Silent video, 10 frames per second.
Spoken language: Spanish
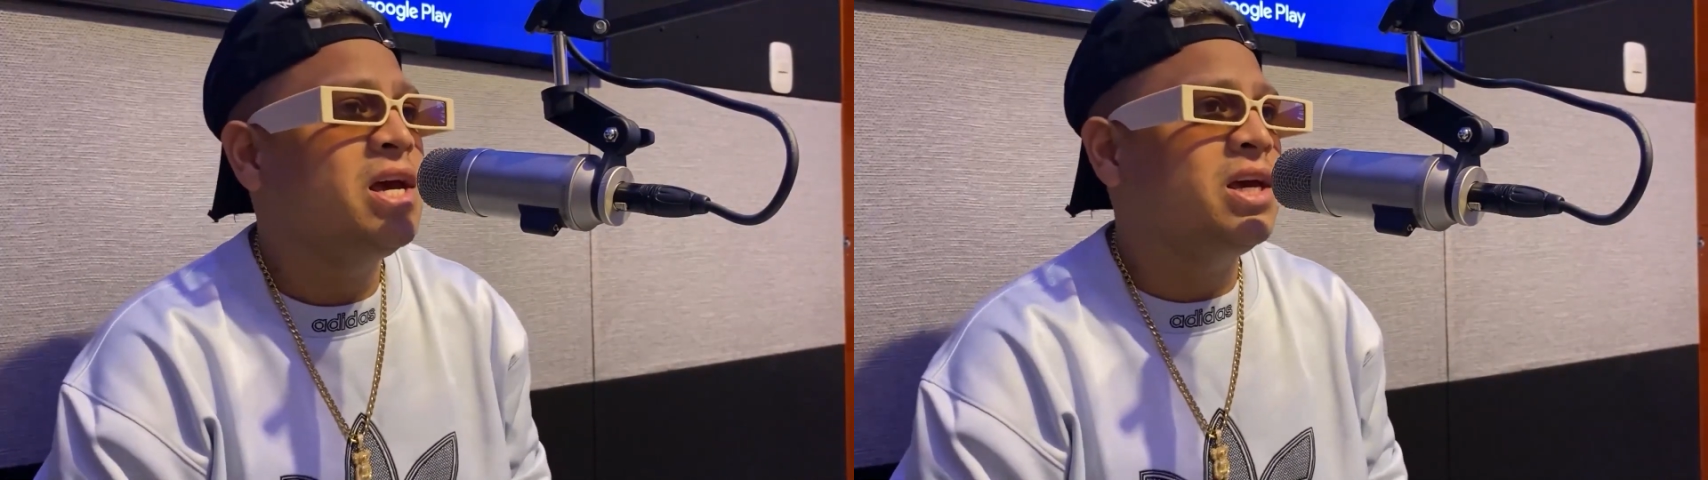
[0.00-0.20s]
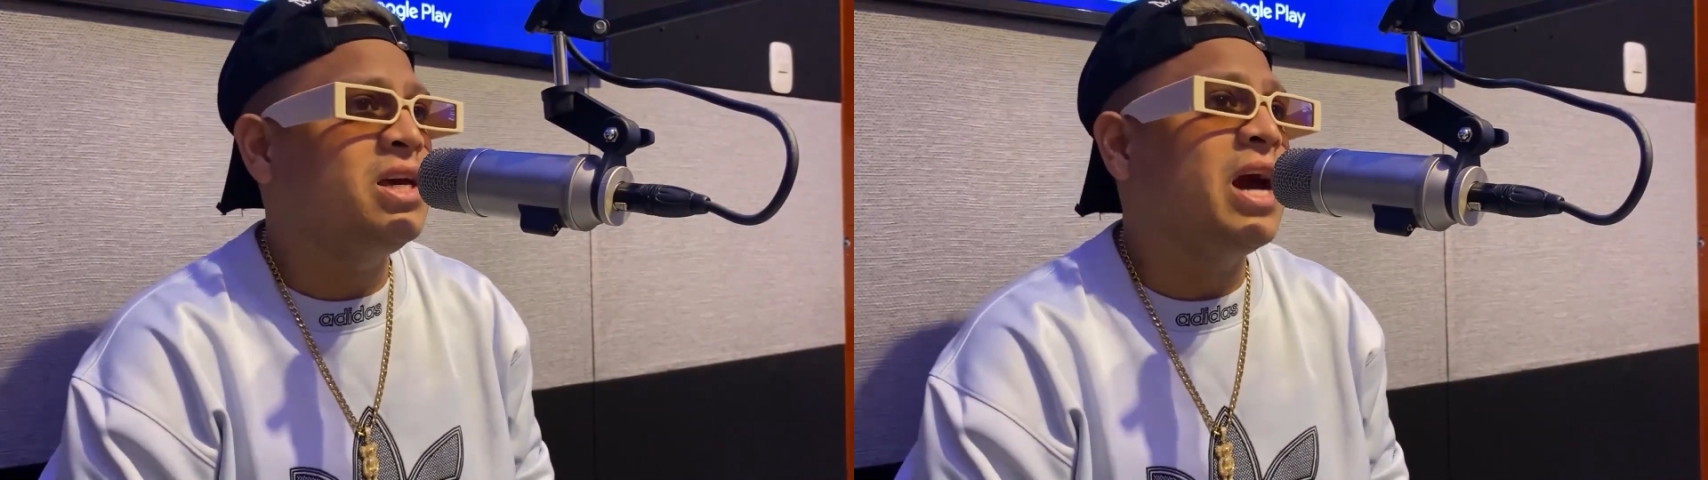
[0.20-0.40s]

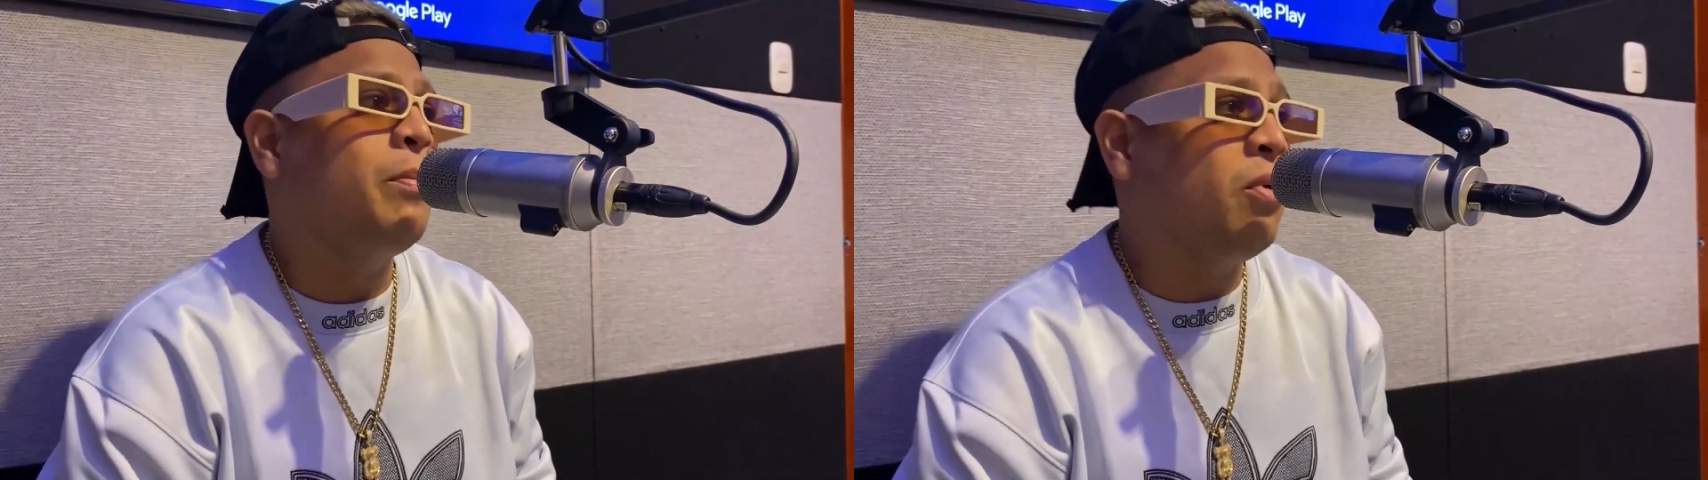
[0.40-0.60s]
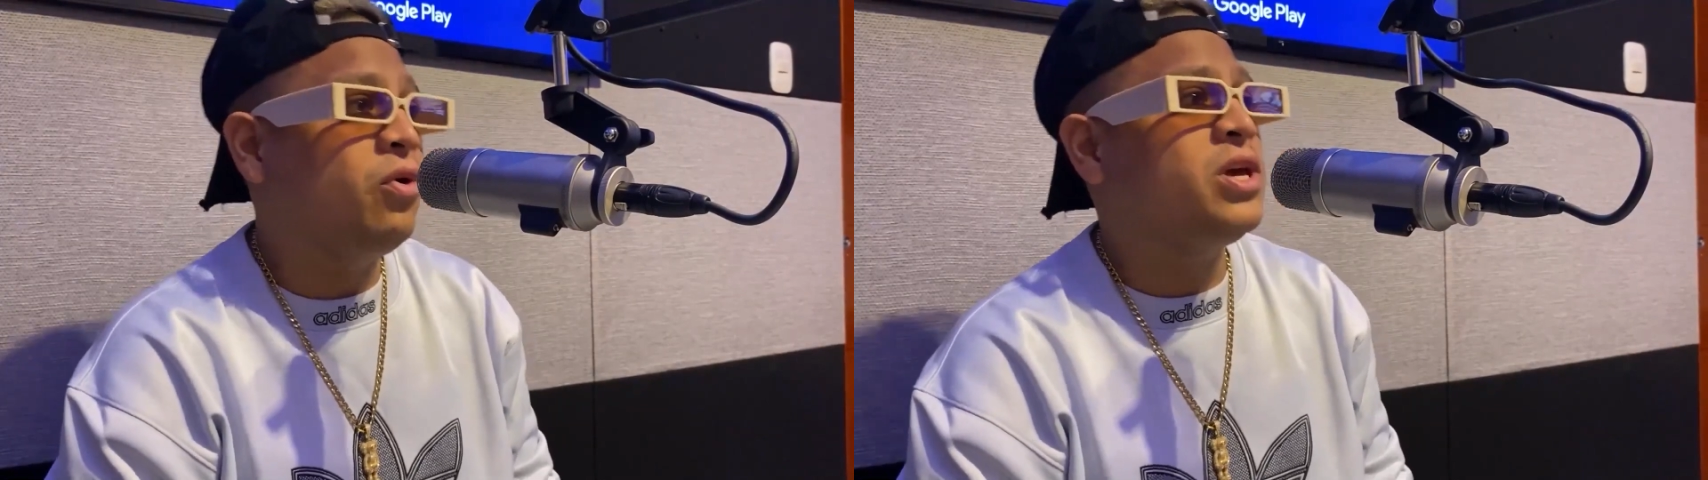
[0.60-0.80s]
y
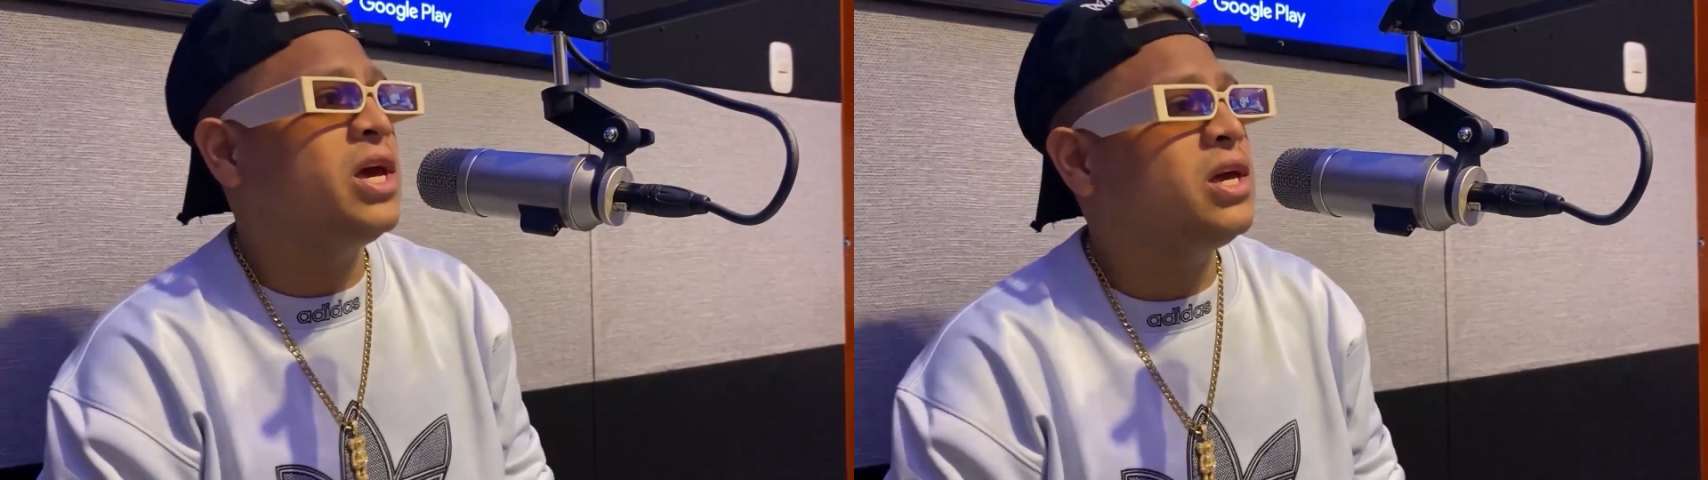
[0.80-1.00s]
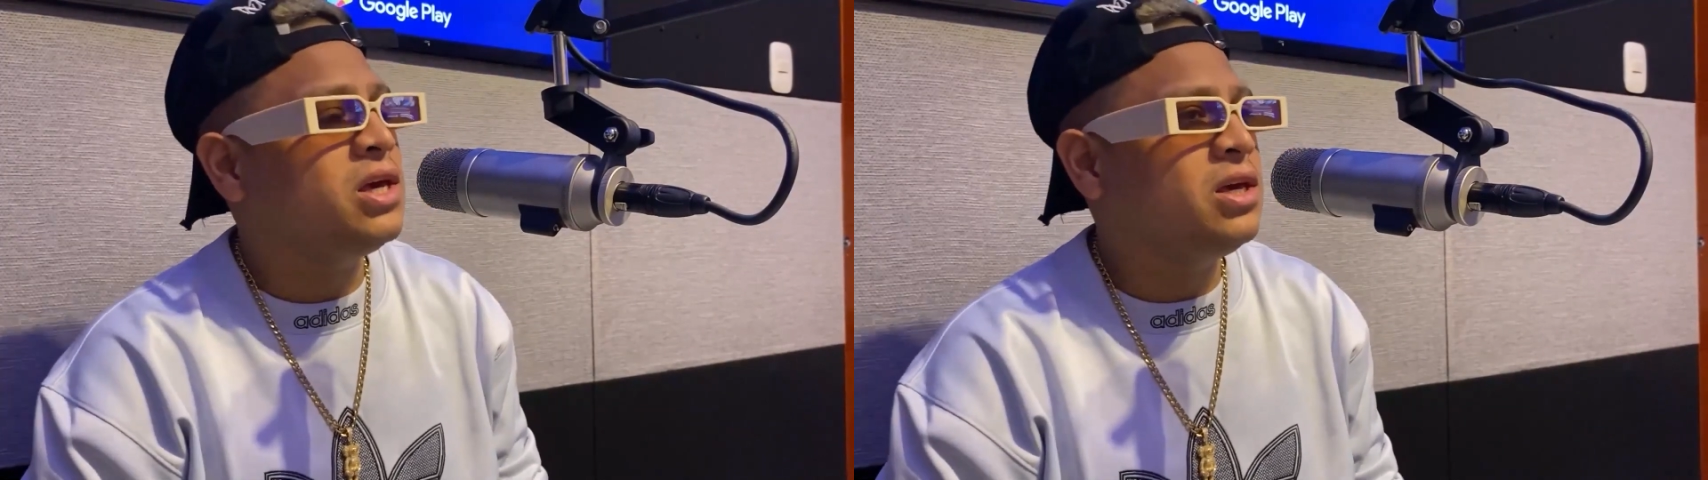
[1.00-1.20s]
apoye